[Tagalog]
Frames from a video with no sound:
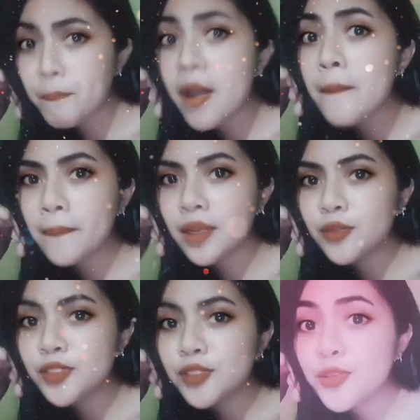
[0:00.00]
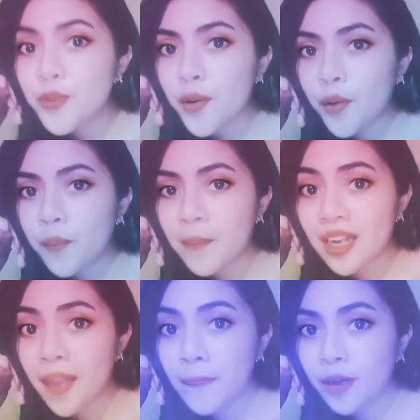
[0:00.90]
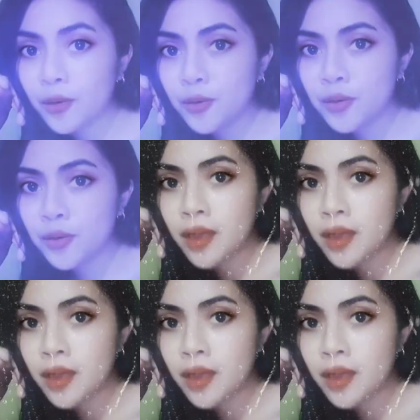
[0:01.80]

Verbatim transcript: Mababaliw siguro ako pag nalaman kong